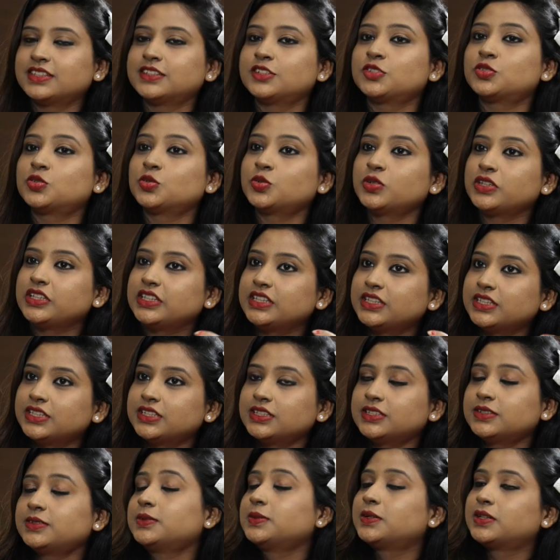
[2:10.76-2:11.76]
அதான் ஸோ
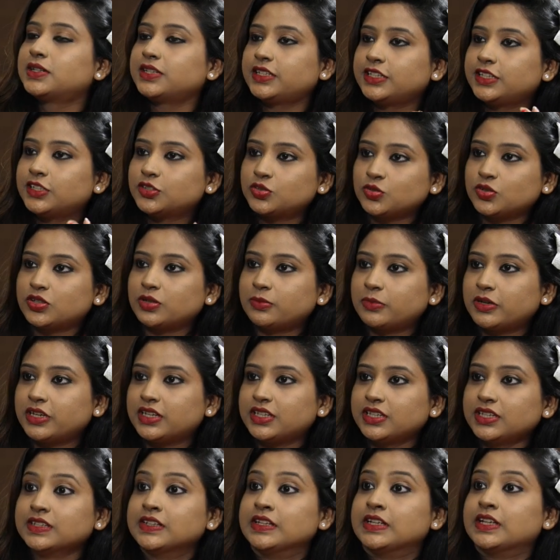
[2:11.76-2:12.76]
இந்த நீங்கள் சொன்ன
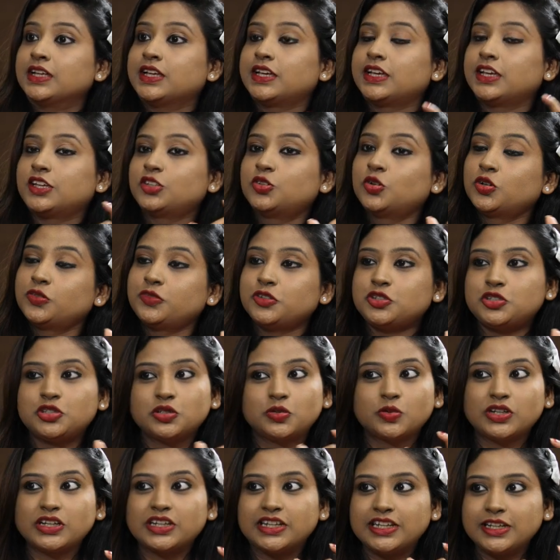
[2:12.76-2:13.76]
மாதிரி ஏதோ ஒரு
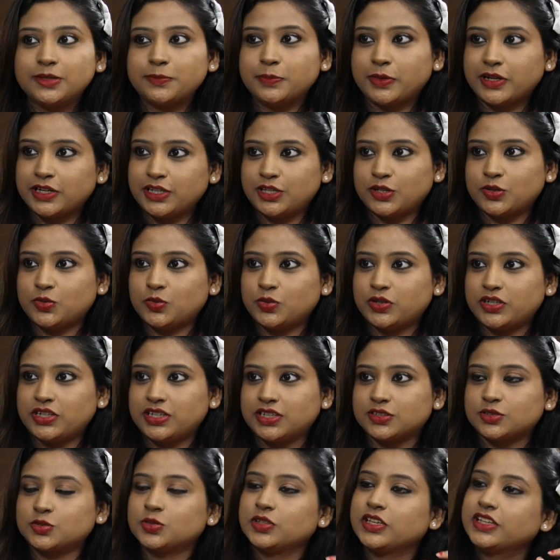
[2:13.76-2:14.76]
விஷயம் உங்களை கிளிக் பண்ணியிருக்கோம்
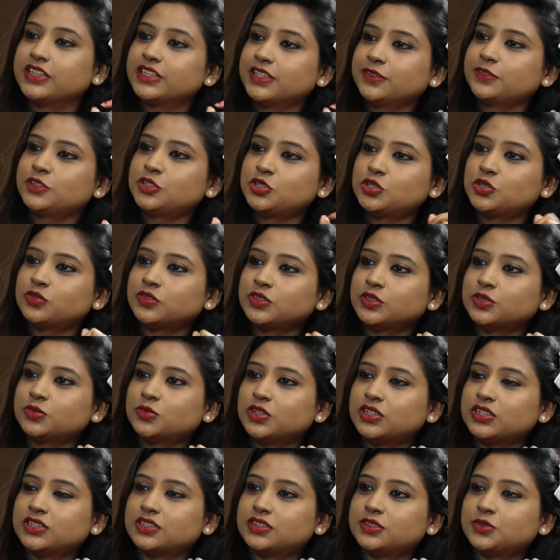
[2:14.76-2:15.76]
இல்லையா ஸோ எந்த விஷயம் வந்து
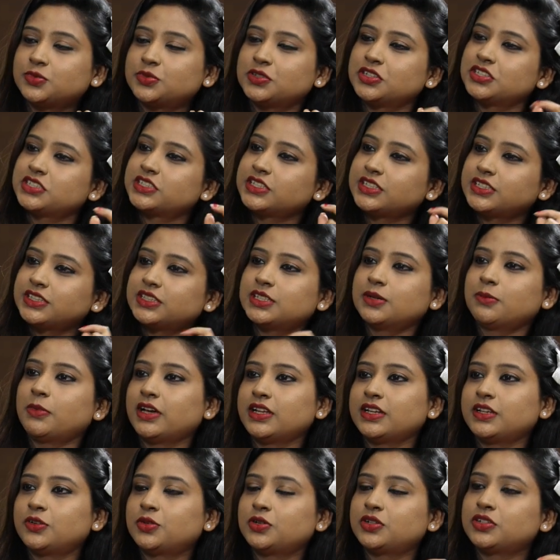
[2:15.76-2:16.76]
உங்களுக்கு தோண்டிச்சு இந்த
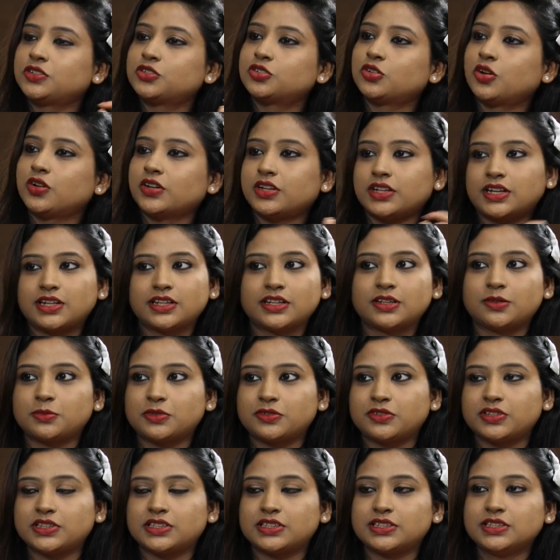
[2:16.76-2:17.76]
மாதிரி ஒரு ஜான்ரால
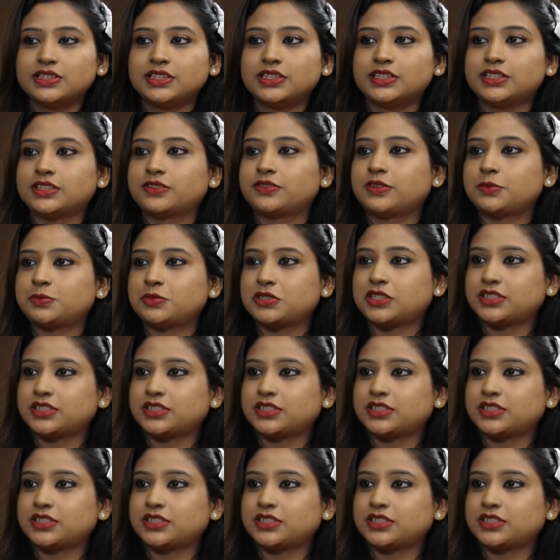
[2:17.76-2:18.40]
நம்ம வந்து இந்த வெப்